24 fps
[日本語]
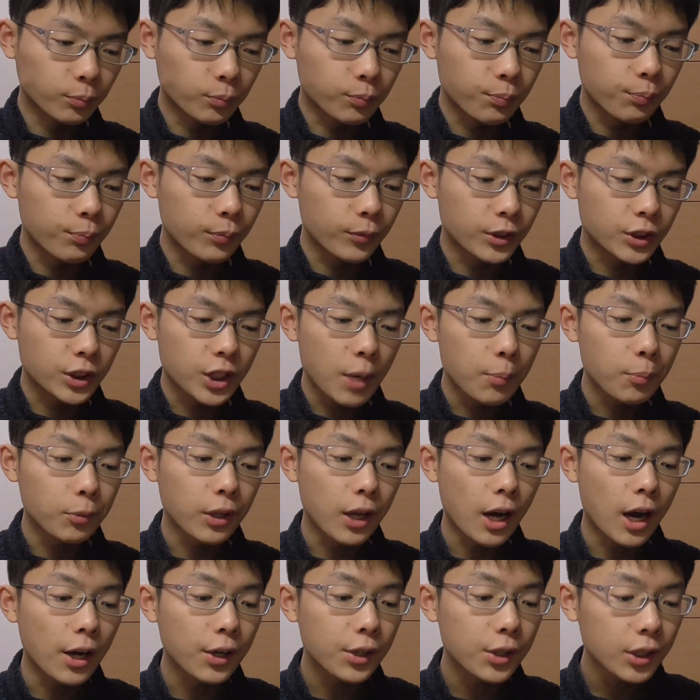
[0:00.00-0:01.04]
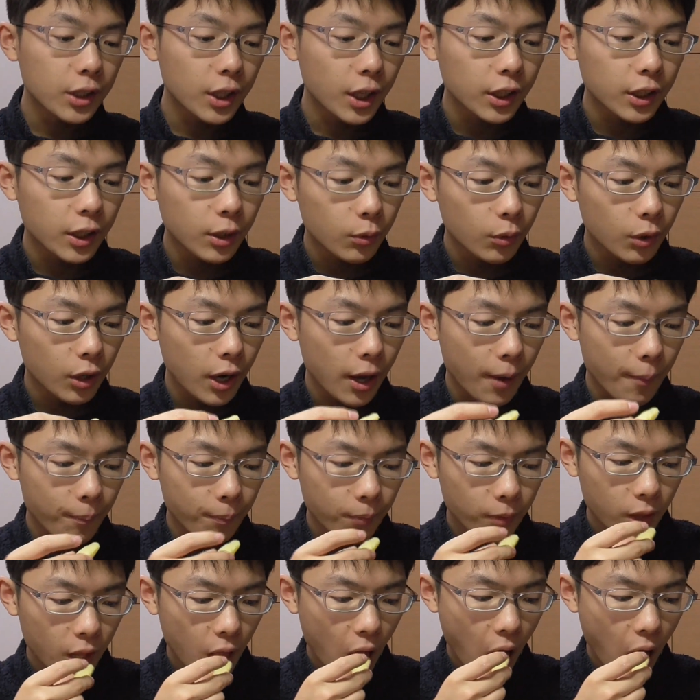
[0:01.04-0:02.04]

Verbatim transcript: うん、しかもね、飽きないね、これ。